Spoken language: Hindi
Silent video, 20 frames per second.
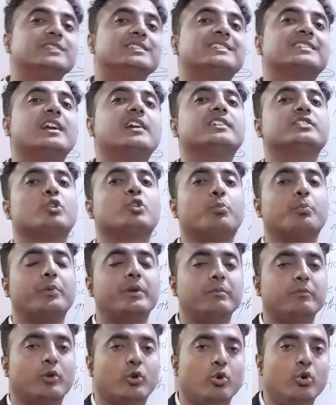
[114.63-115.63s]
कंसल्ट
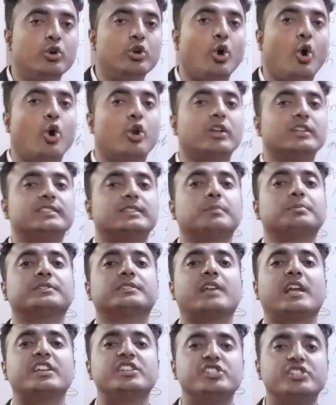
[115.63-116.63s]
सुप्रीम कोर्ट ऑन अ
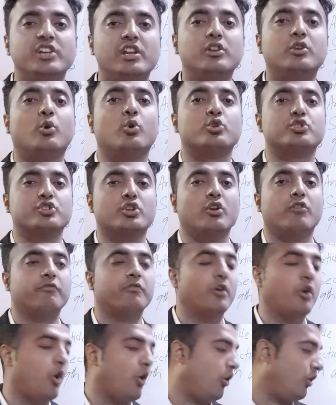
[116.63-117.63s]
सब्सटैंशियल क्वेश्चन
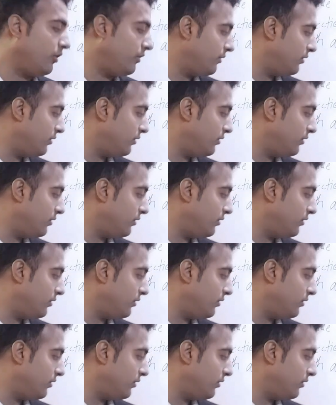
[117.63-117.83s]
ऑफ लॉ